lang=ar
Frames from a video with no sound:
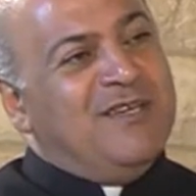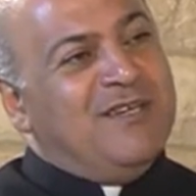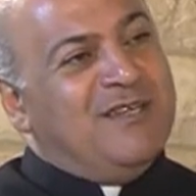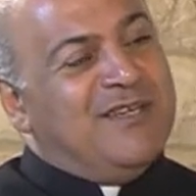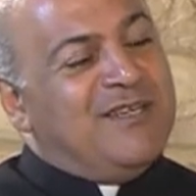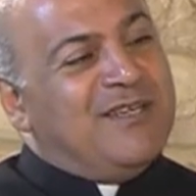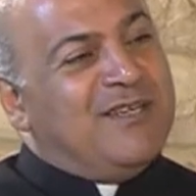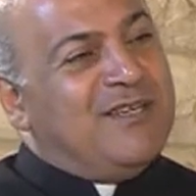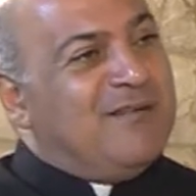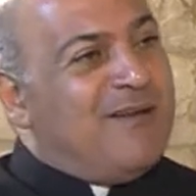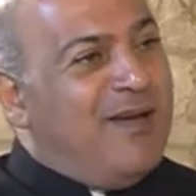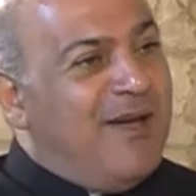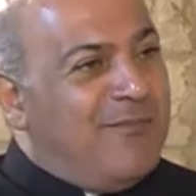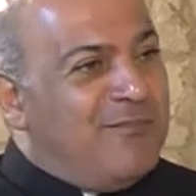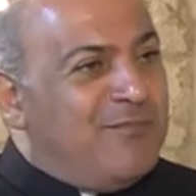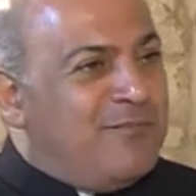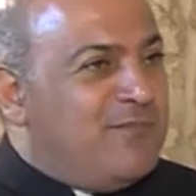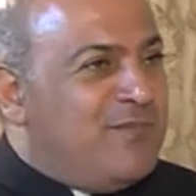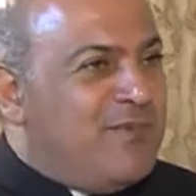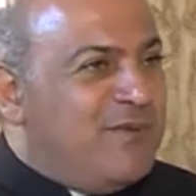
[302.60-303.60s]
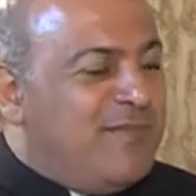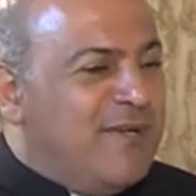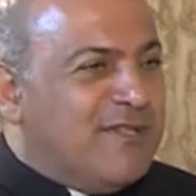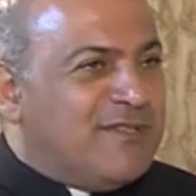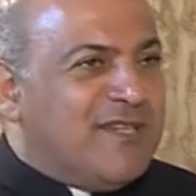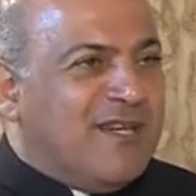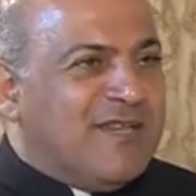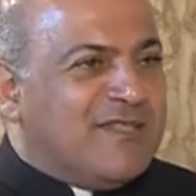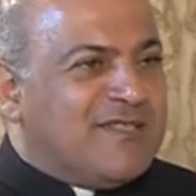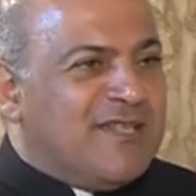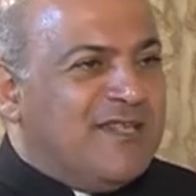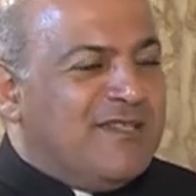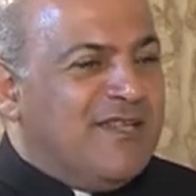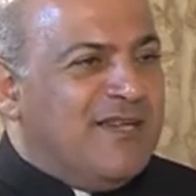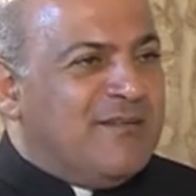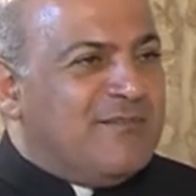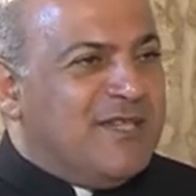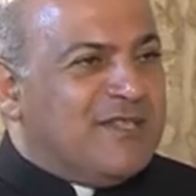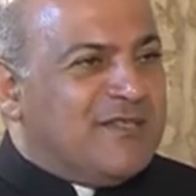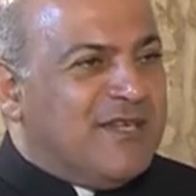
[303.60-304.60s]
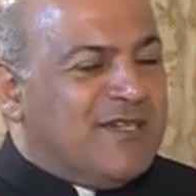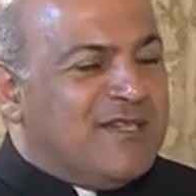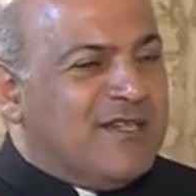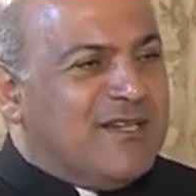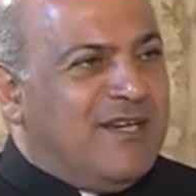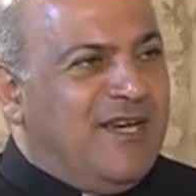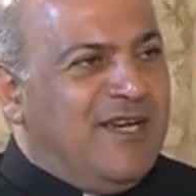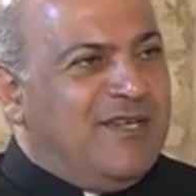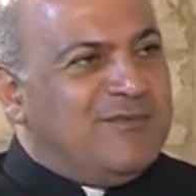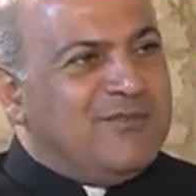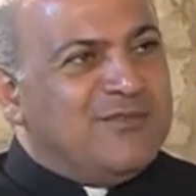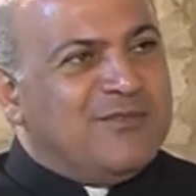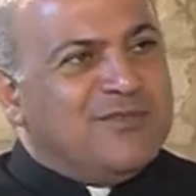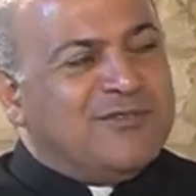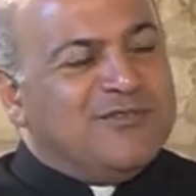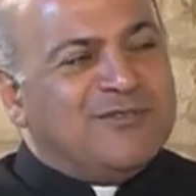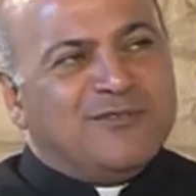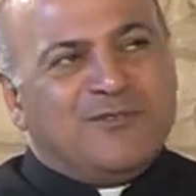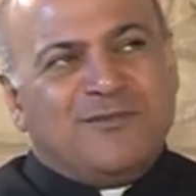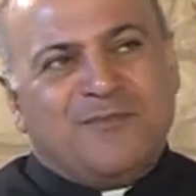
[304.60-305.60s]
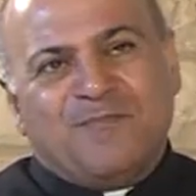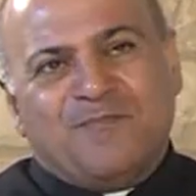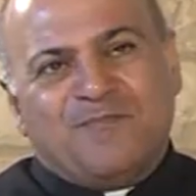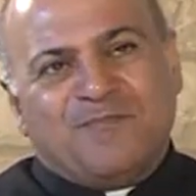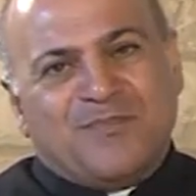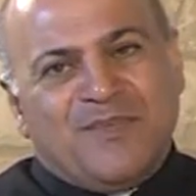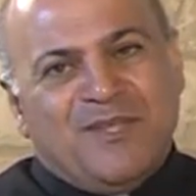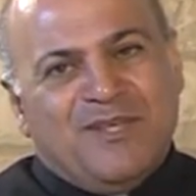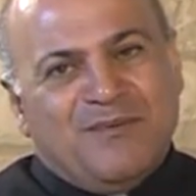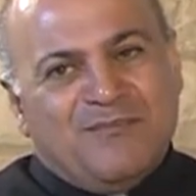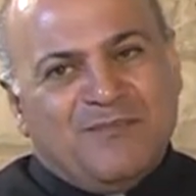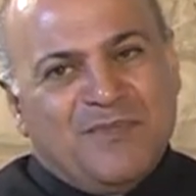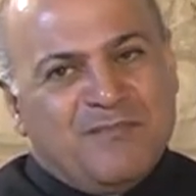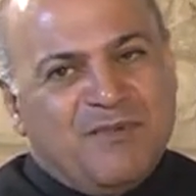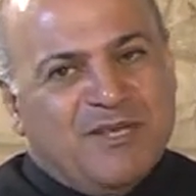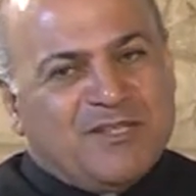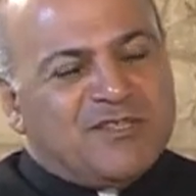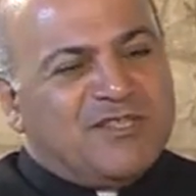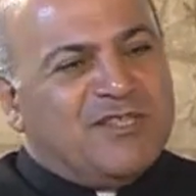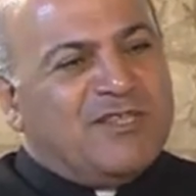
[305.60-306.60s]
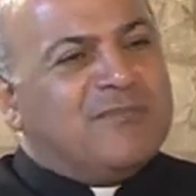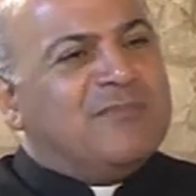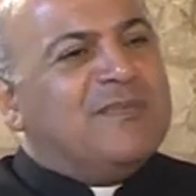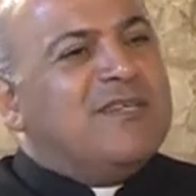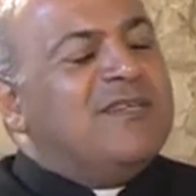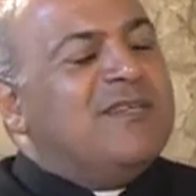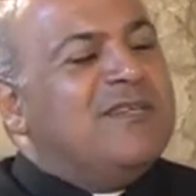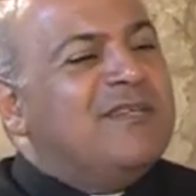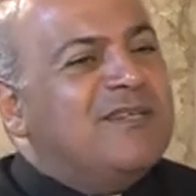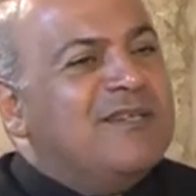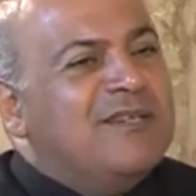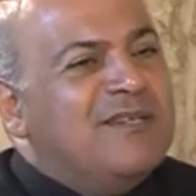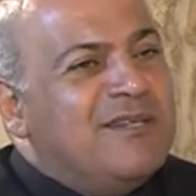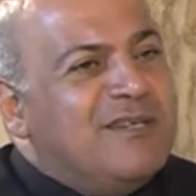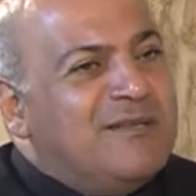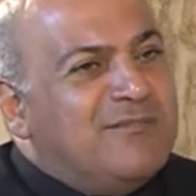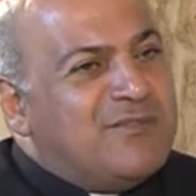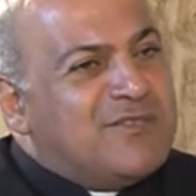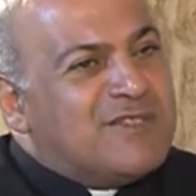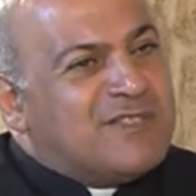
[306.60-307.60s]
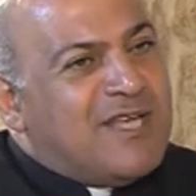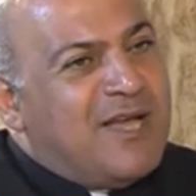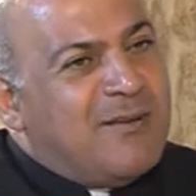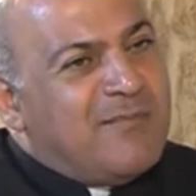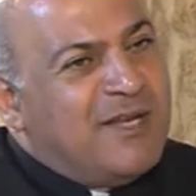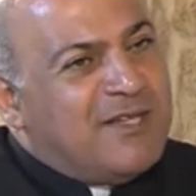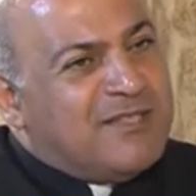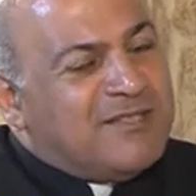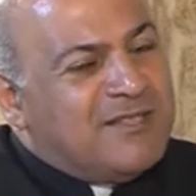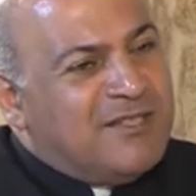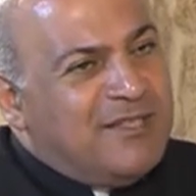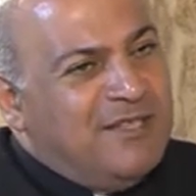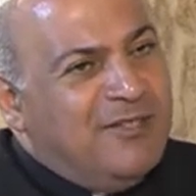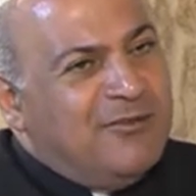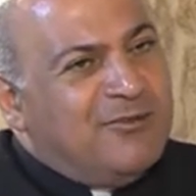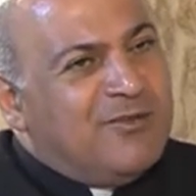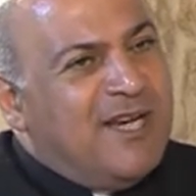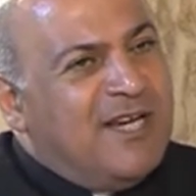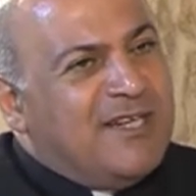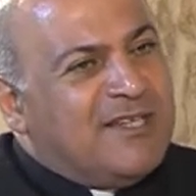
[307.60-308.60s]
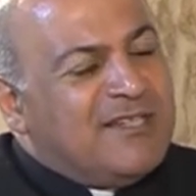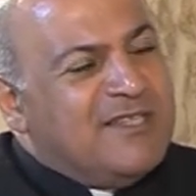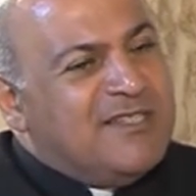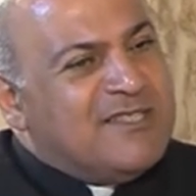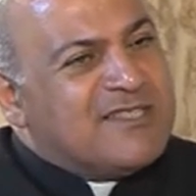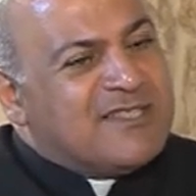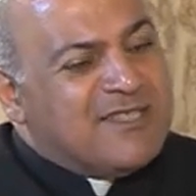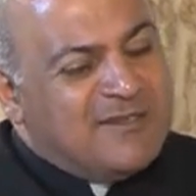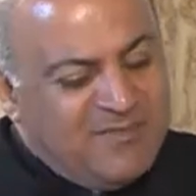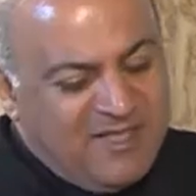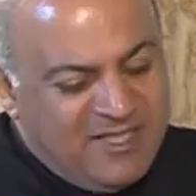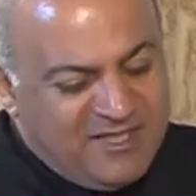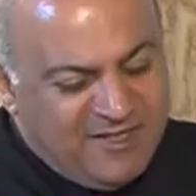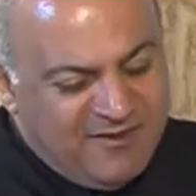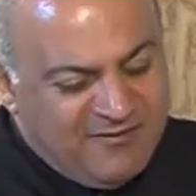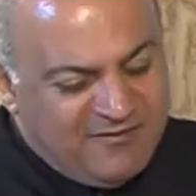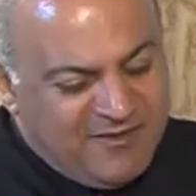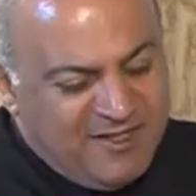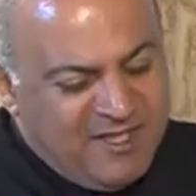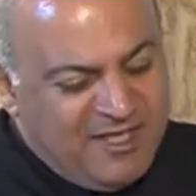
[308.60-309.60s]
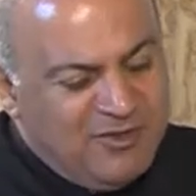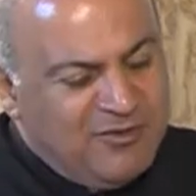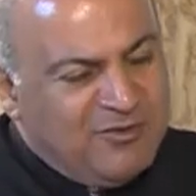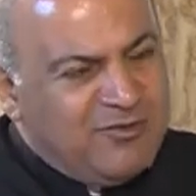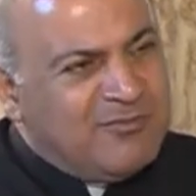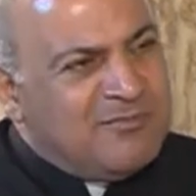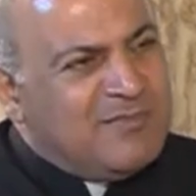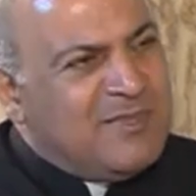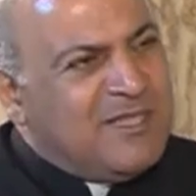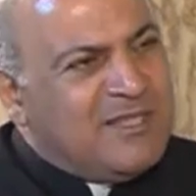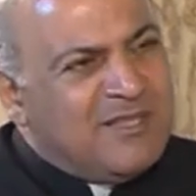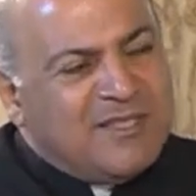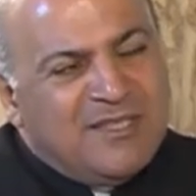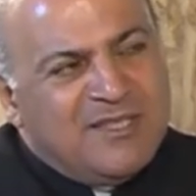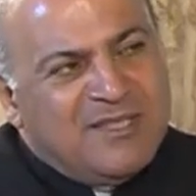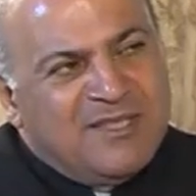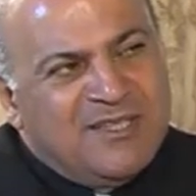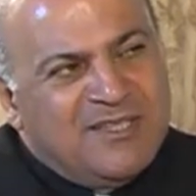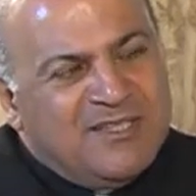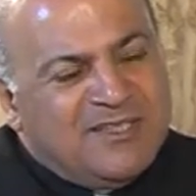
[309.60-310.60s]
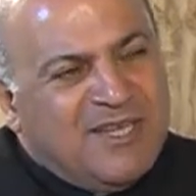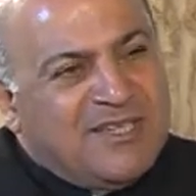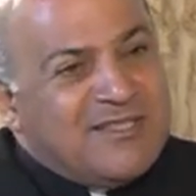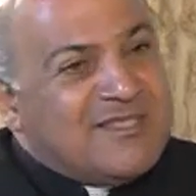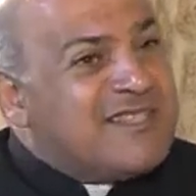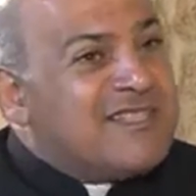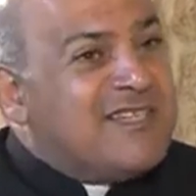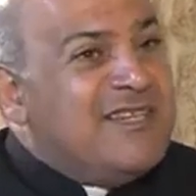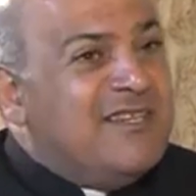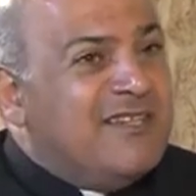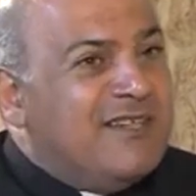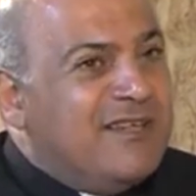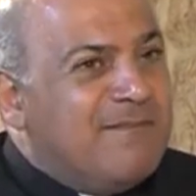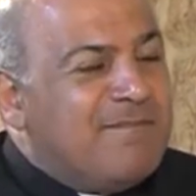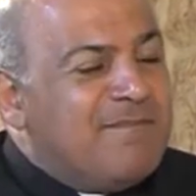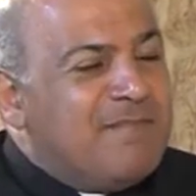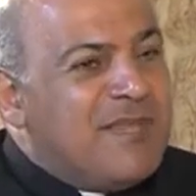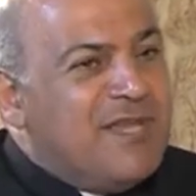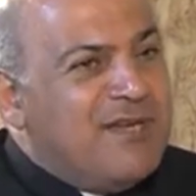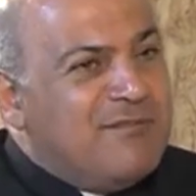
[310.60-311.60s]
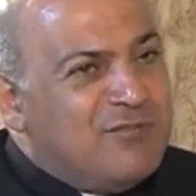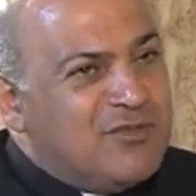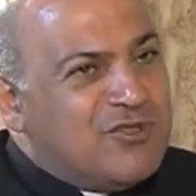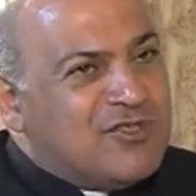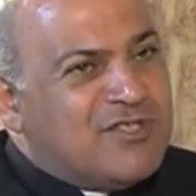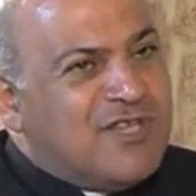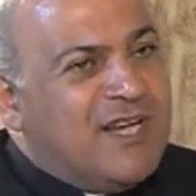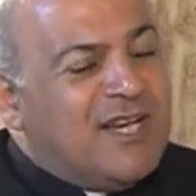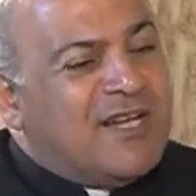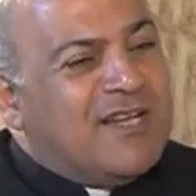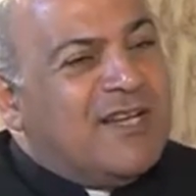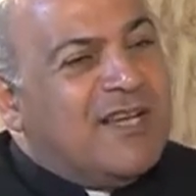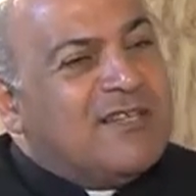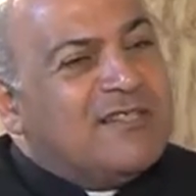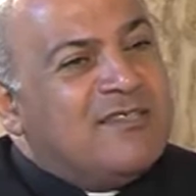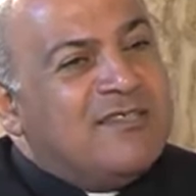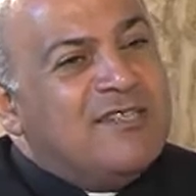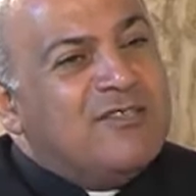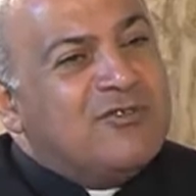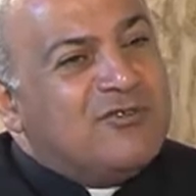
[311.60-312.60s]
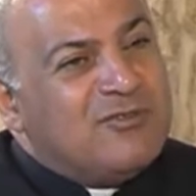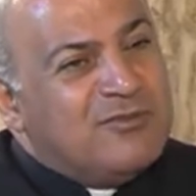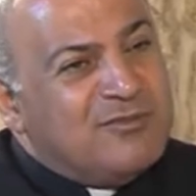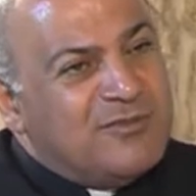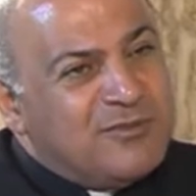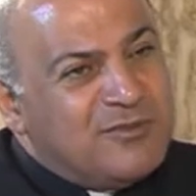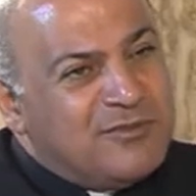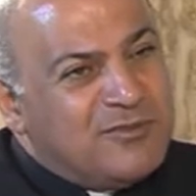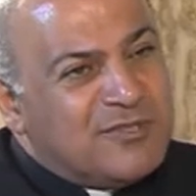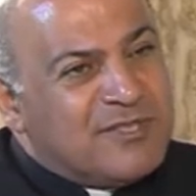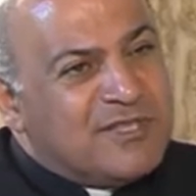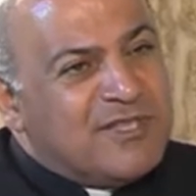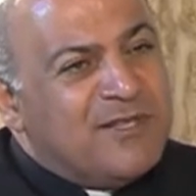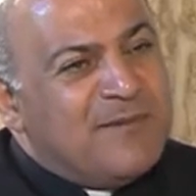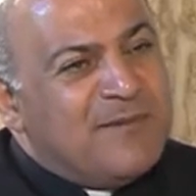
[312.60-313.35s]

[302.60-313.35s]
إيه، بالبطرك سيدنا البطرك الراعي بيقول انه بيبشر بمستقبل كتير حلو للكنيسة من تفاهم من تنسيق مشترك لكتير أمور